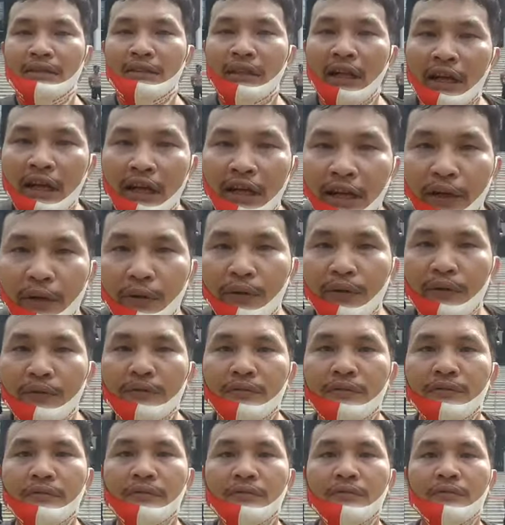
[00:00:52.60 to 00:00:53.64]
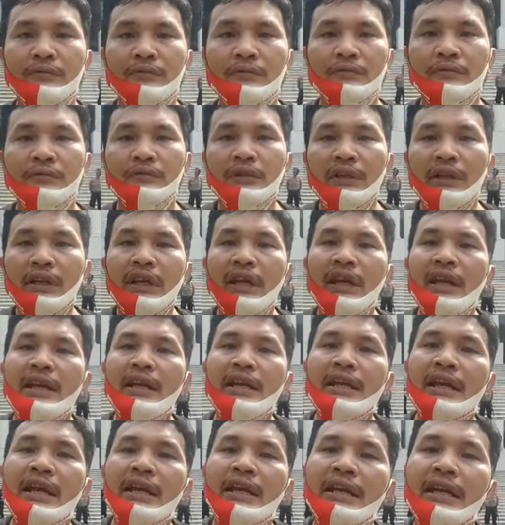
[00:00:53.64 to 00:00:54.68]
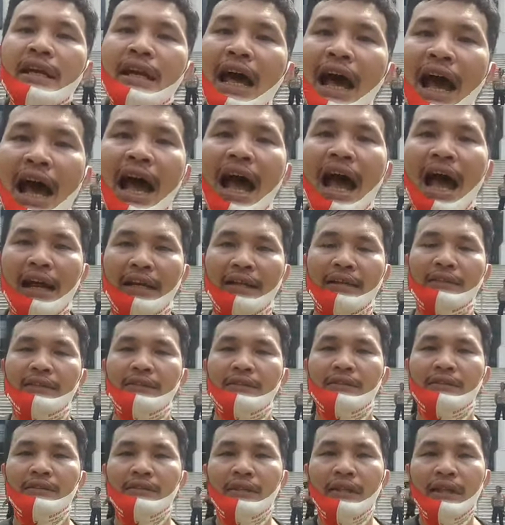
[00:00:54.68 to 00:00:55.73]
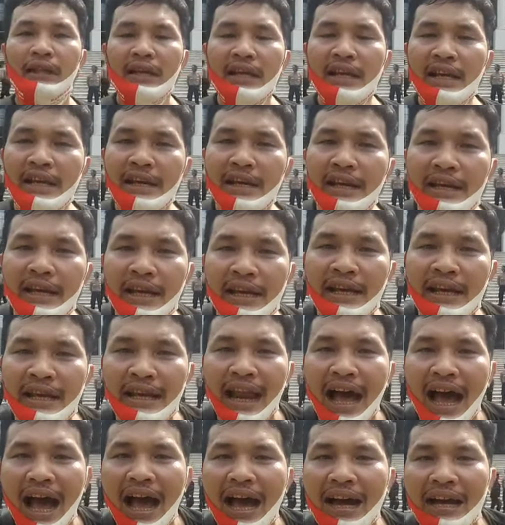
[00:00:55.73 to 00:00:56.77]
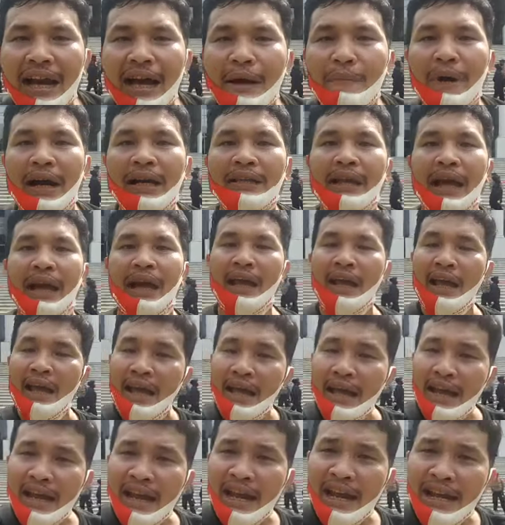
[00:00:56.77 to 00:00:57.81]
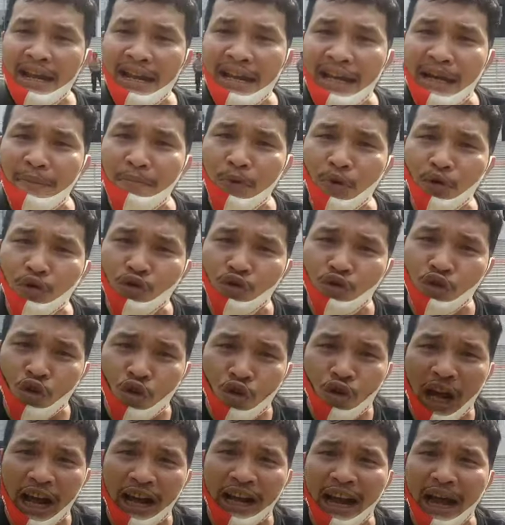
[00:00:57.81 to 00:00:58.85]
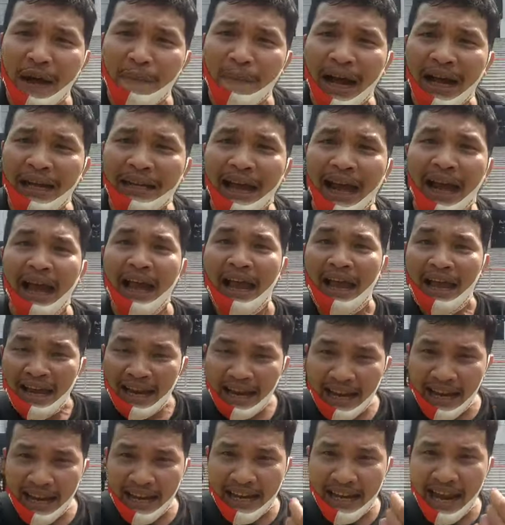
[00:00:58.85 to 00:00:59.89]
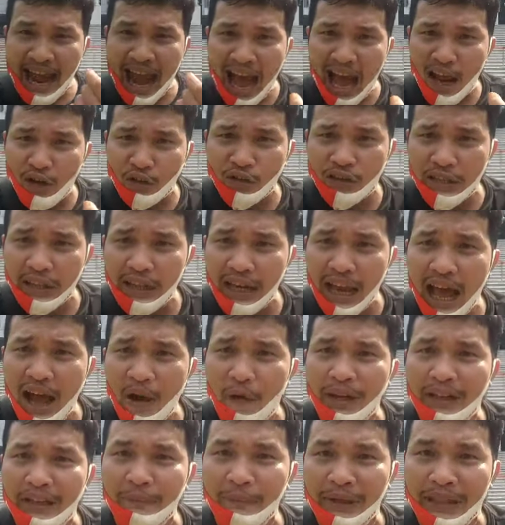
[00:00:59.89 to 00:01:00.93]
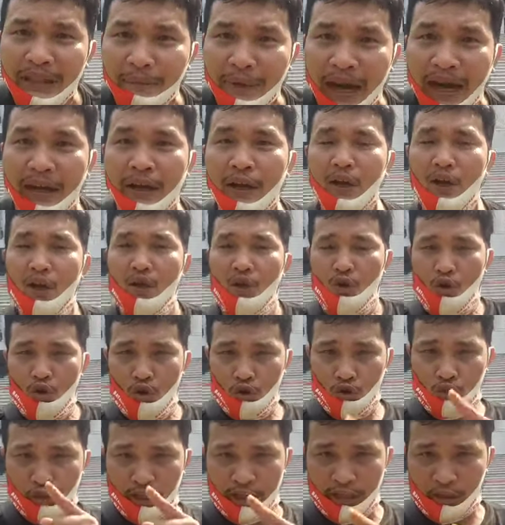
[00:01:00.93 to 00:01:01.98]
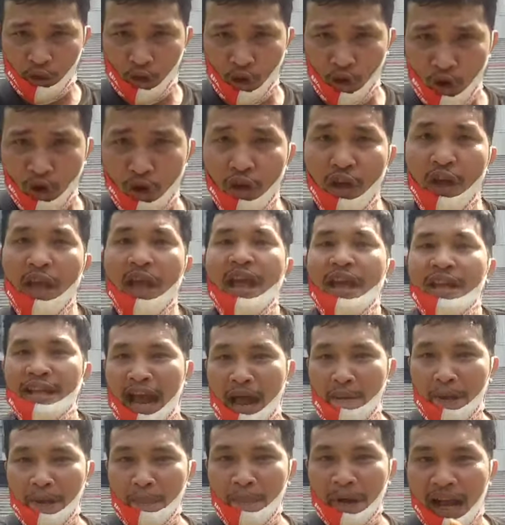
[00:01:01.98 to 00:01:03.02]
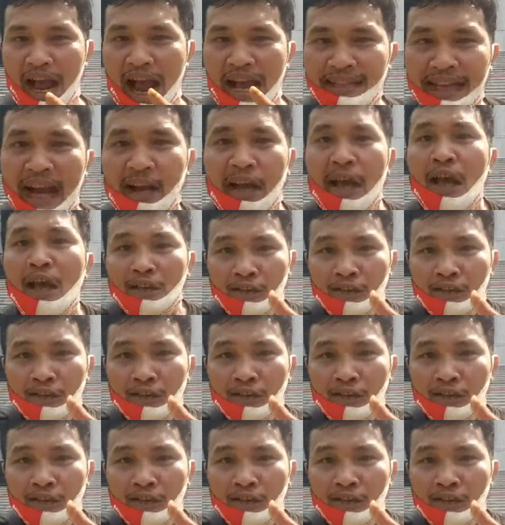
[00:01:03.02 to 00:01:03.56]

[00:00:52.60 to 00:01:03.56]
triliun. Ini kegilaan. Ini kegilaan namanya. Ini kebusukan namanya. Ini harus dilawan, teman-teman. Untuk itu, kami mengajak